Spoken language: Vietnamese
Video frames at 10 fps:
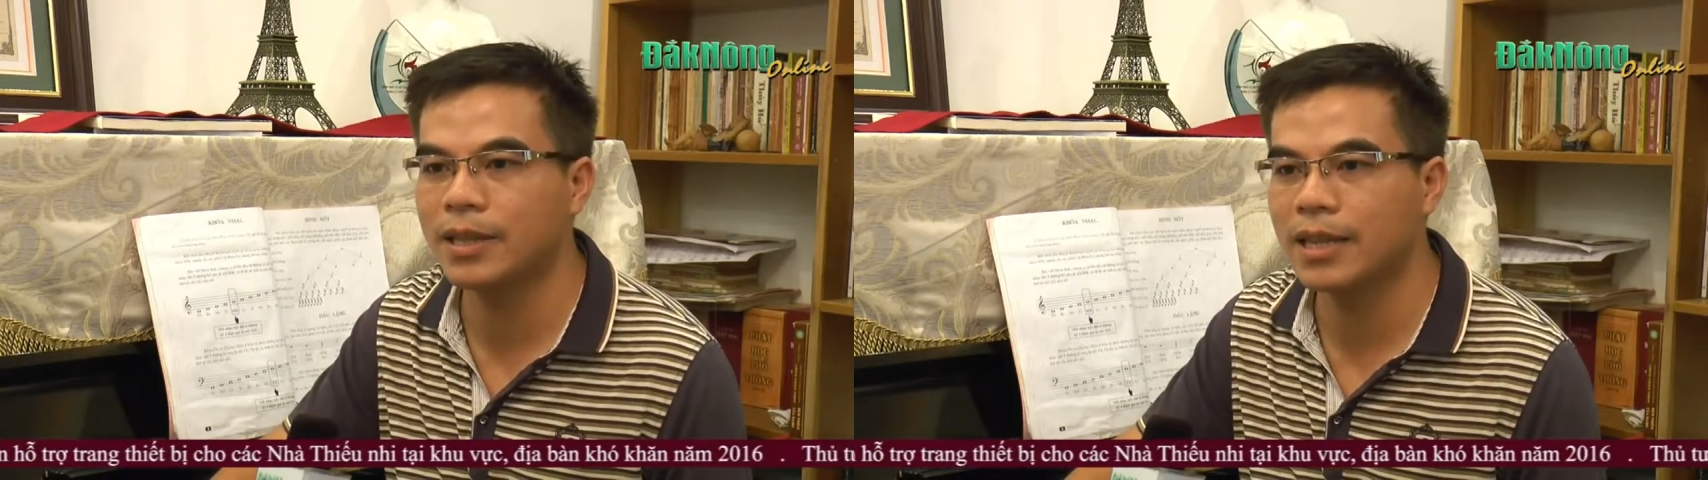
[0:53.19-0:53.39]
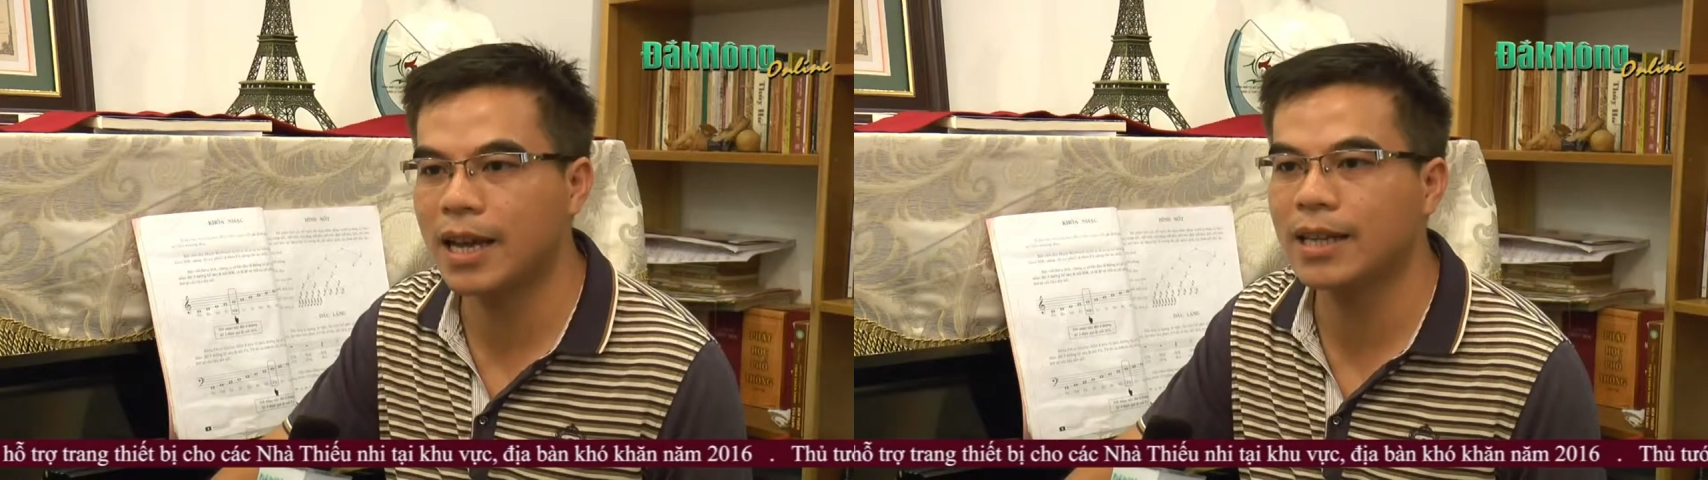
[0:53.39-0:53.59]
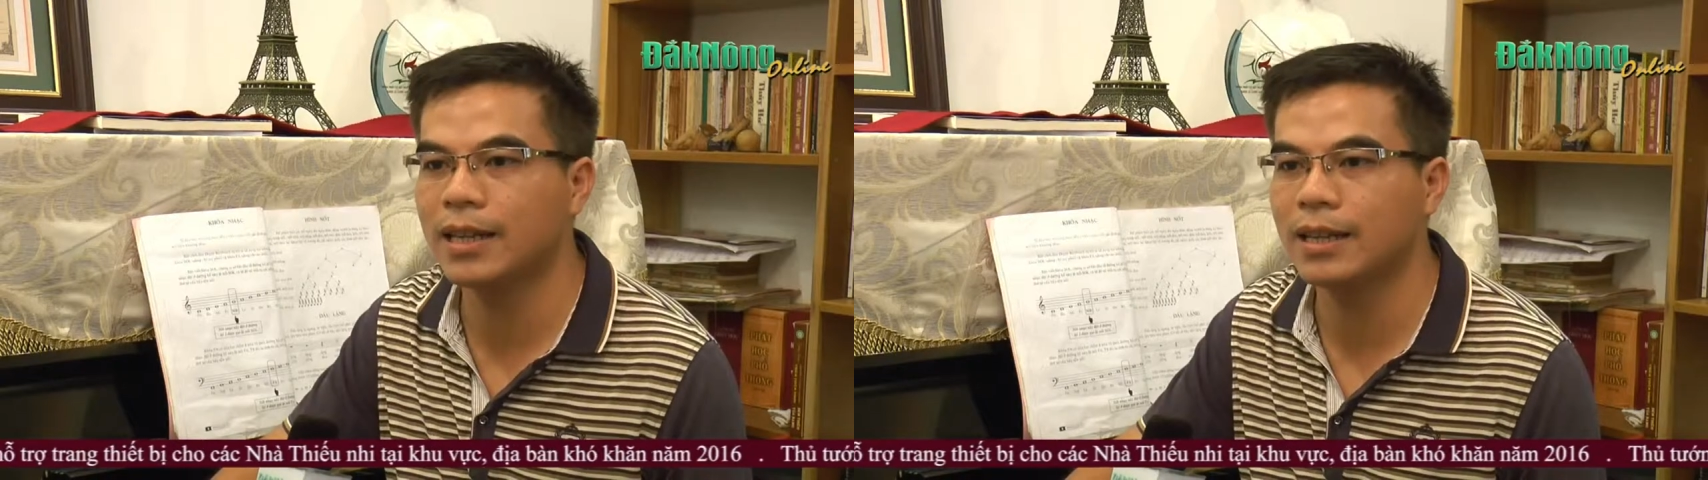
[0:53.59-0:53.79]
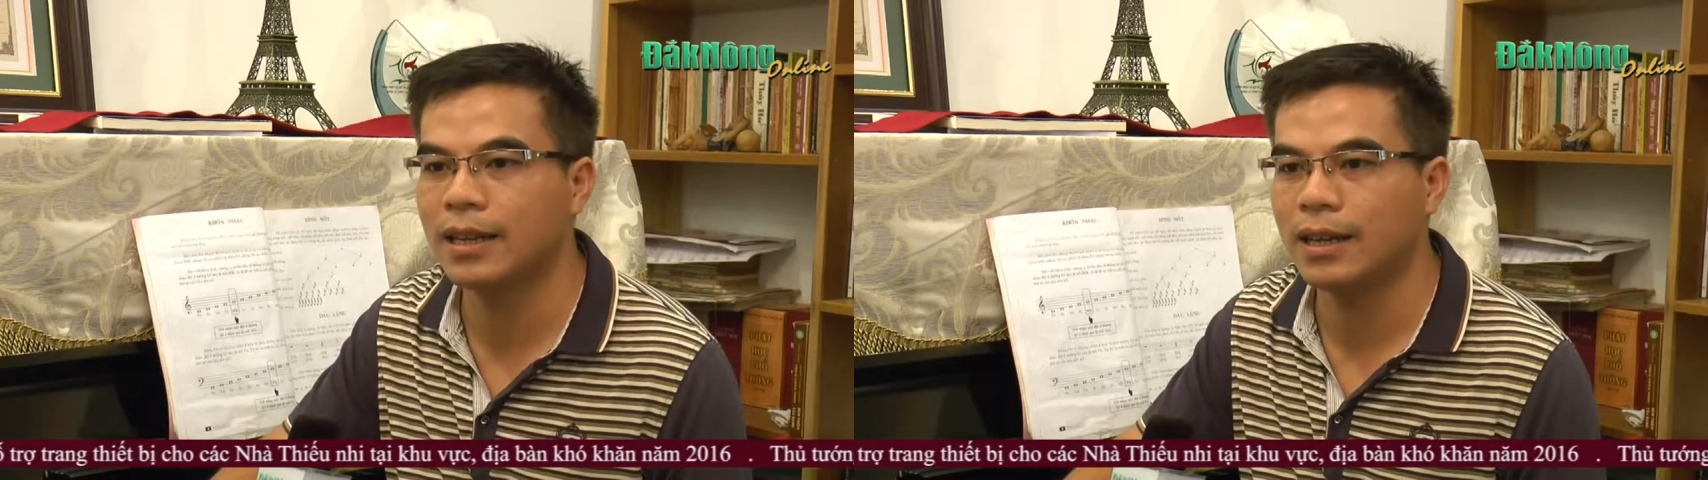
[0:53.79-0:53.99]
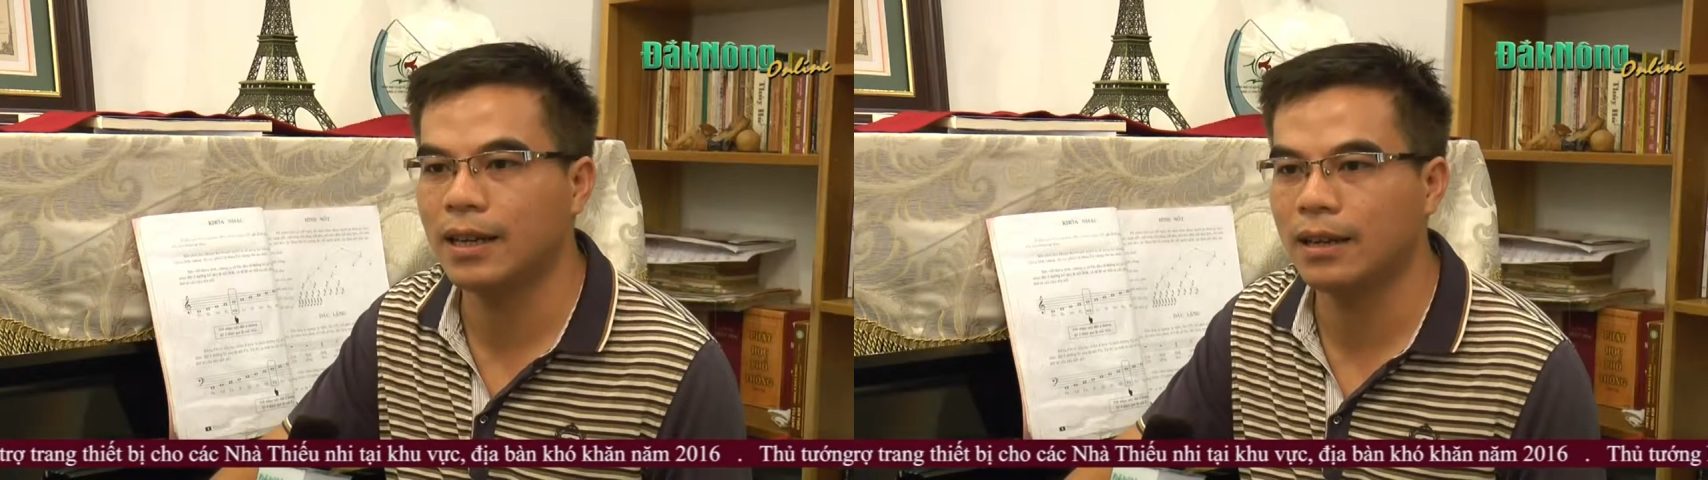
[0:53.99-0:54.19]
cũng như gia
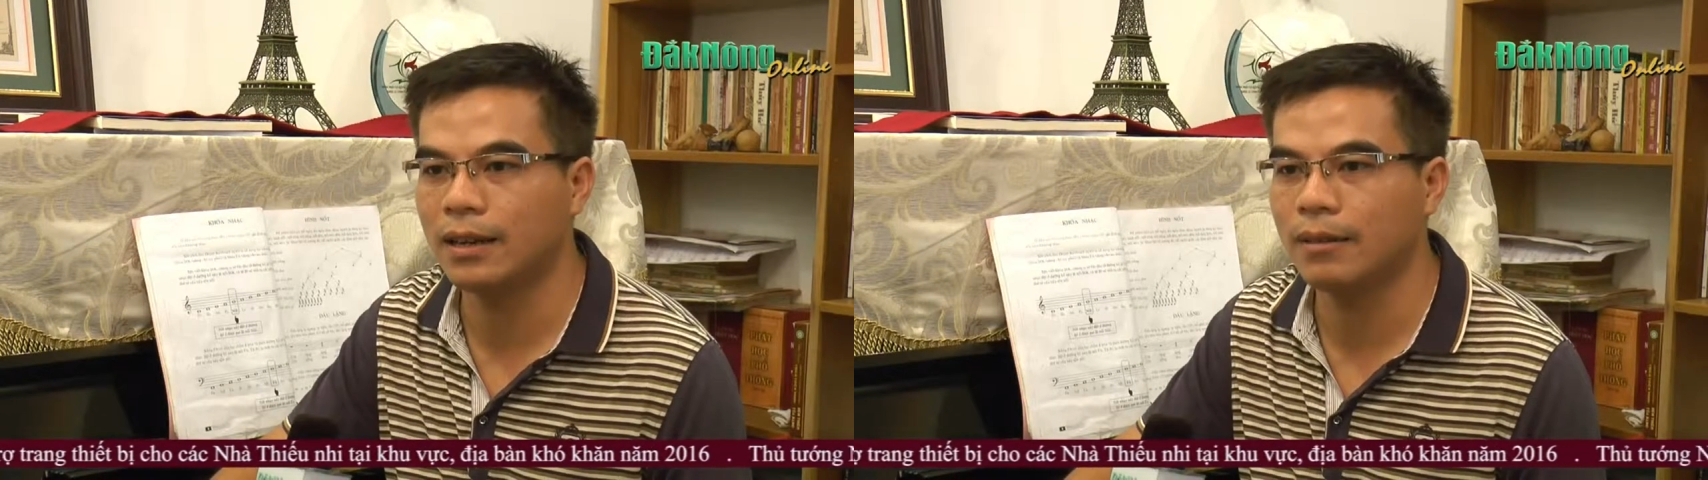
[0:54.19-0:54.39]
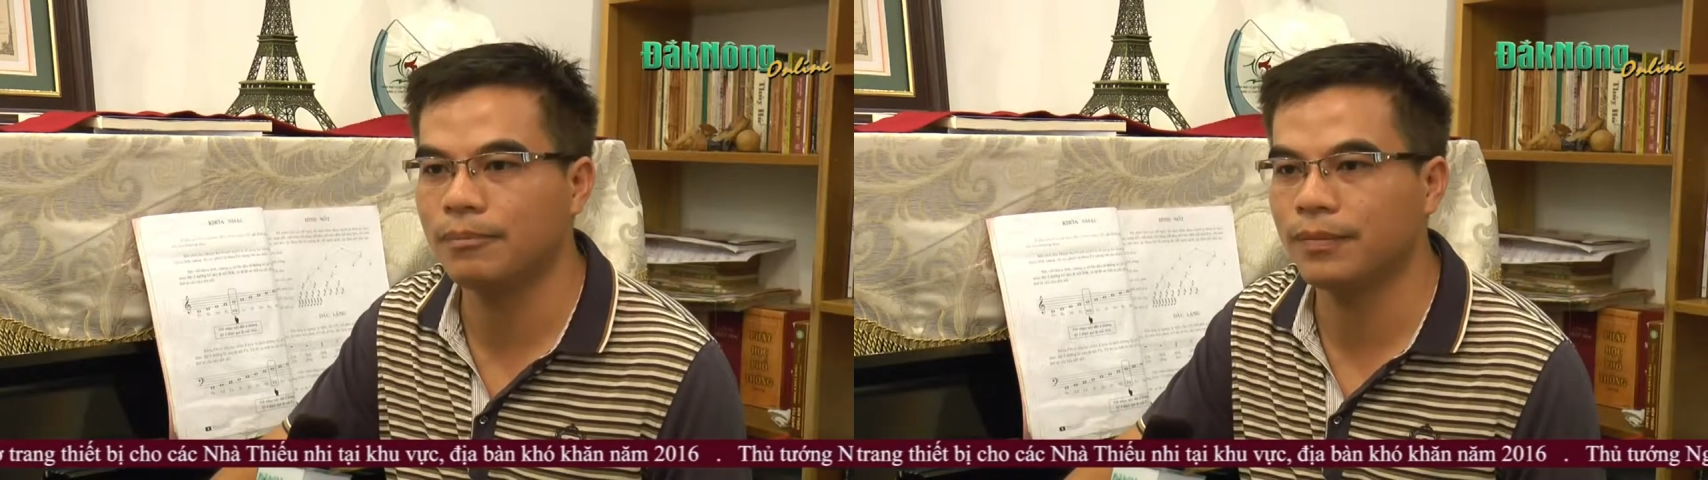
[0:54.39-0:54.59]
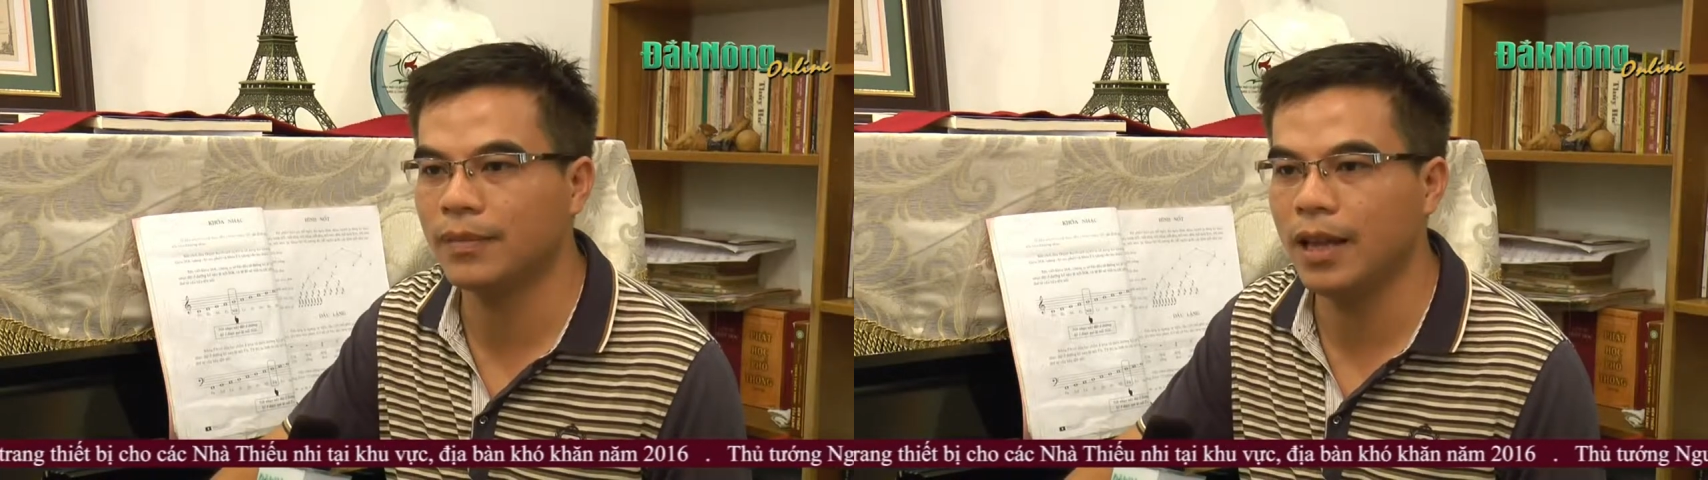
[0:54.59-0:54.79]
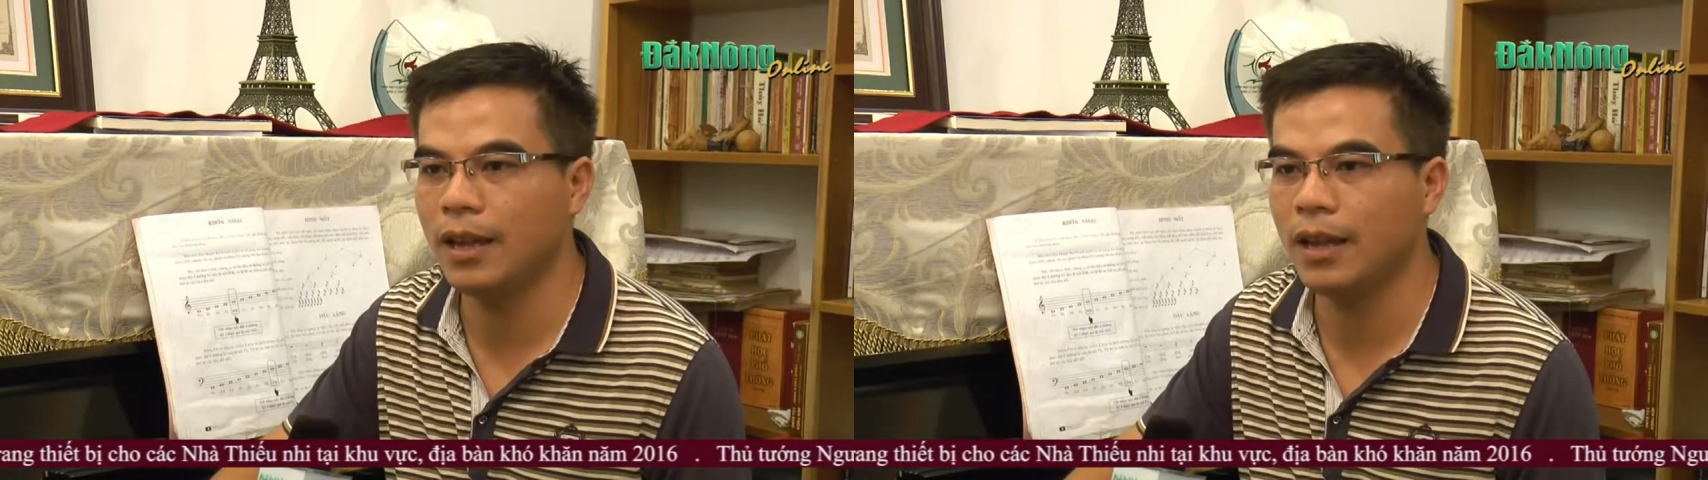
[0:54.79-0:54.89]
đình à,